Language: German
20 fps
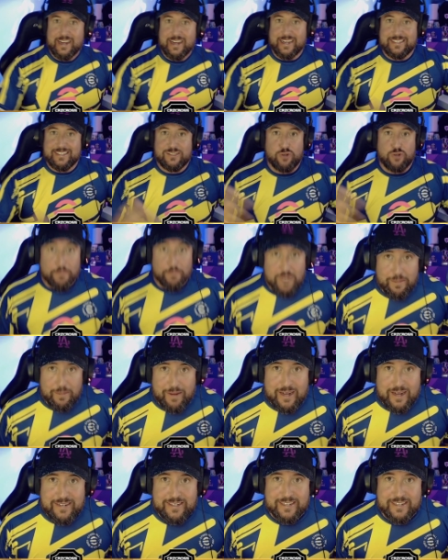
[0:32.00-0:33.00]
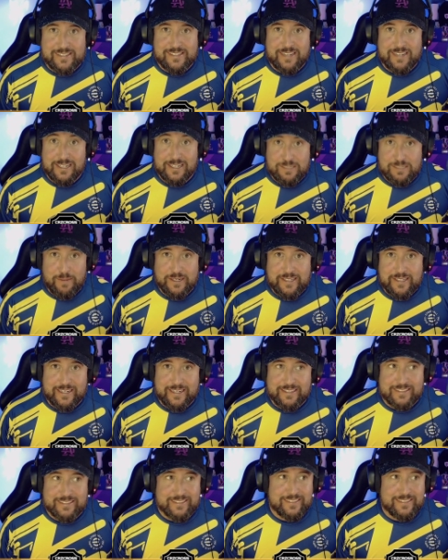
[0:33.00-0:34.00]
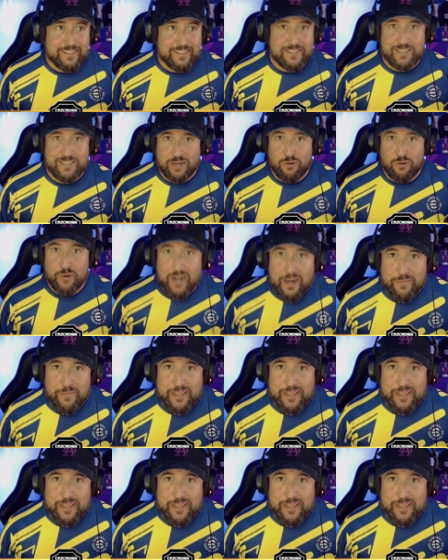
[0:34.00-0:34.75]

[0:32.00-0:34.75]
Es kommt aber anders, als man denkt ist ja Konami.